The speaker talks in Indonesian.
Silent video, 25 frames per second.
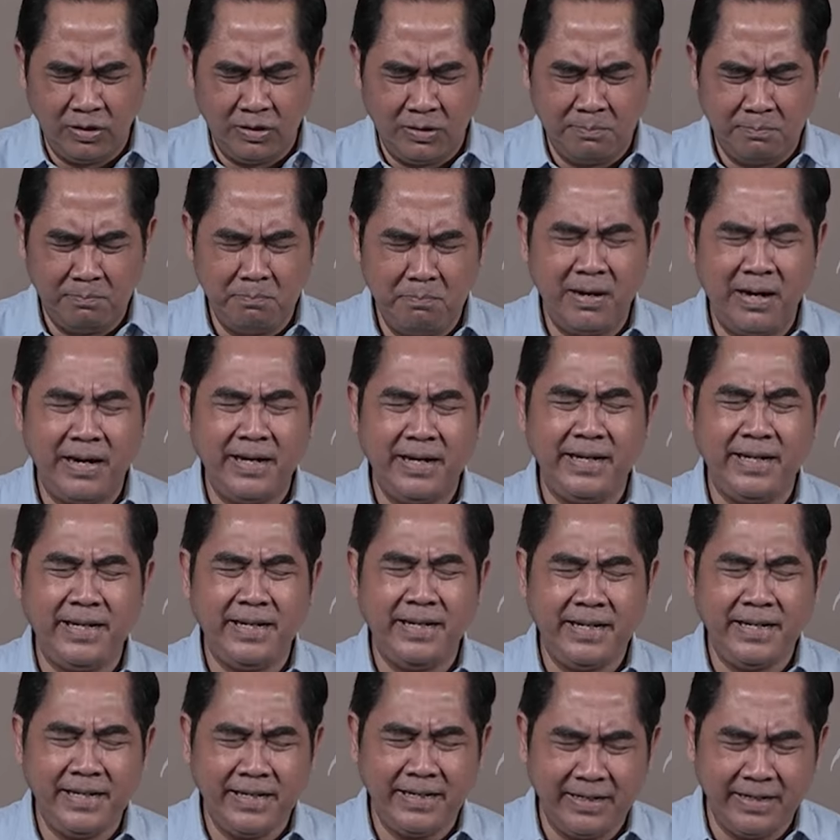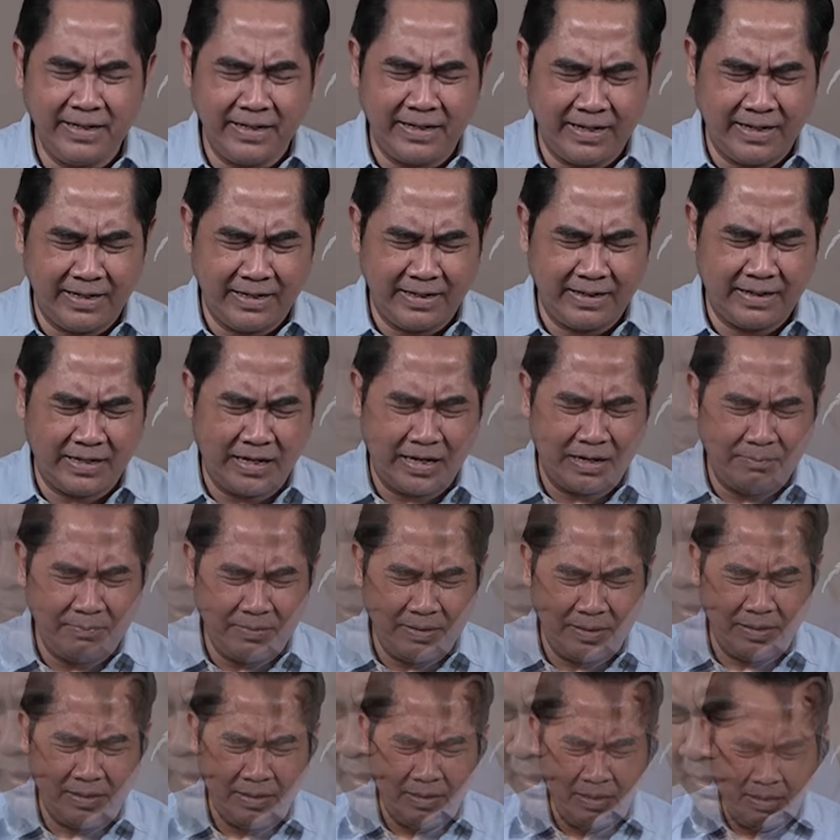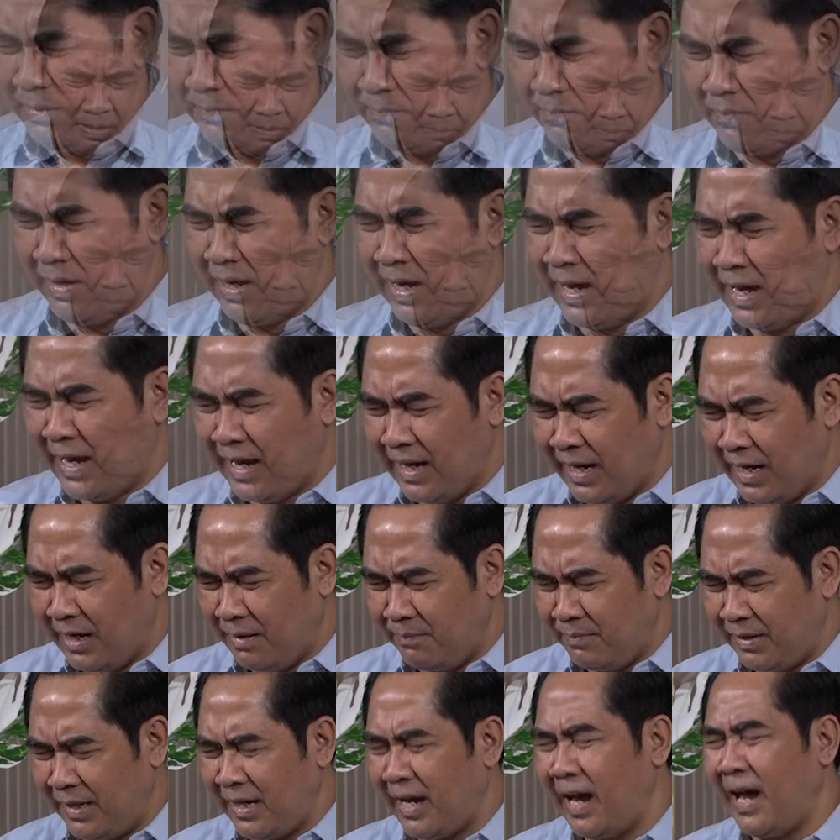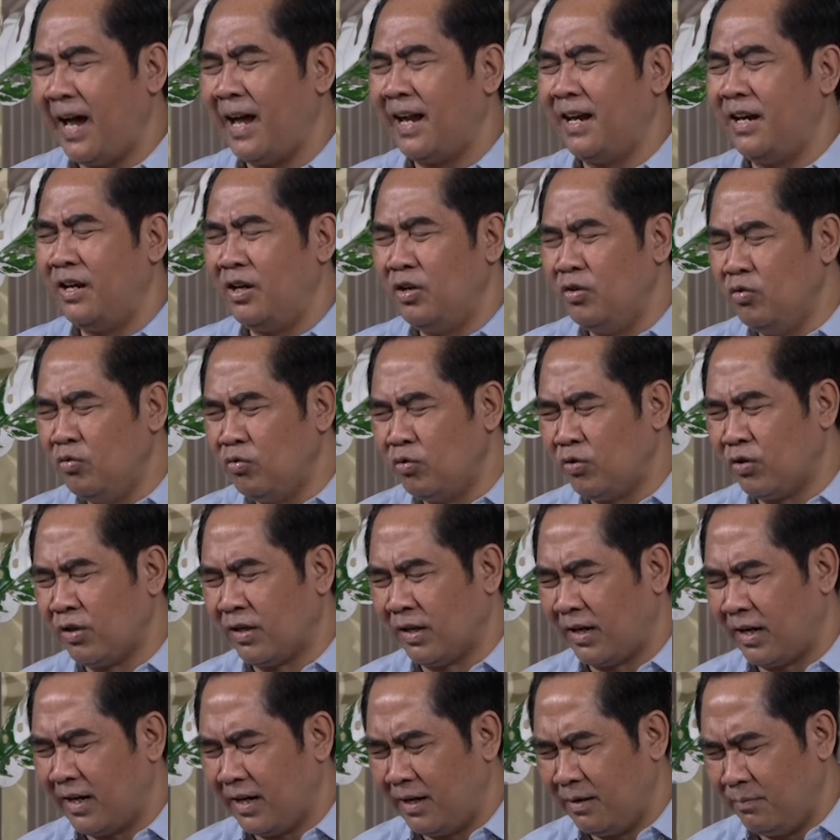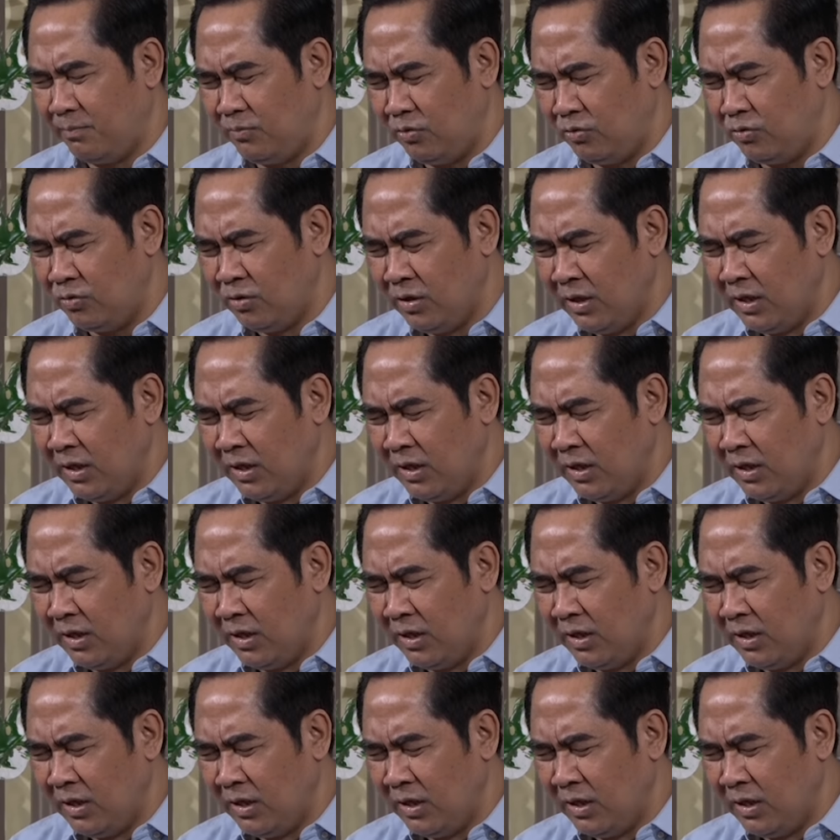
menginginkan kami mengalami anugerahmu.